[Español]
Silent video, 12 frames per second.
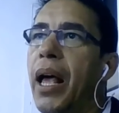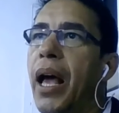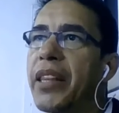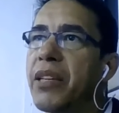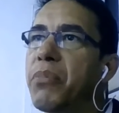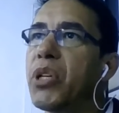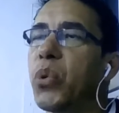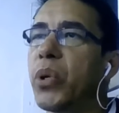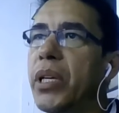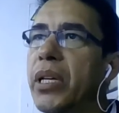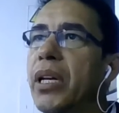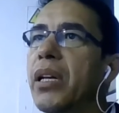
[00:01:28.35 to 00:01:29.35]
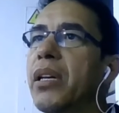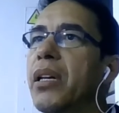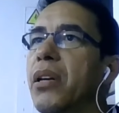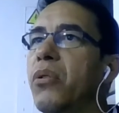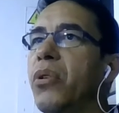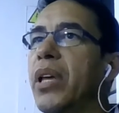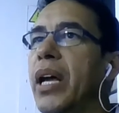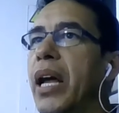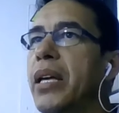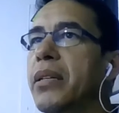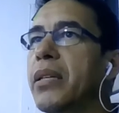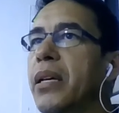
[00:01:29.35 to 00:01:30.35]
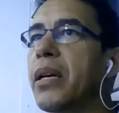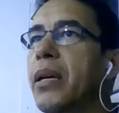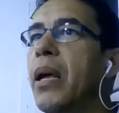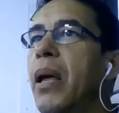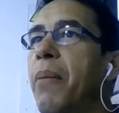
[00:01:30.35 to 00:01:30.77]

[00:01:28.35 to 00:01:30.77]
a, disminuir el riesgo de cáncer,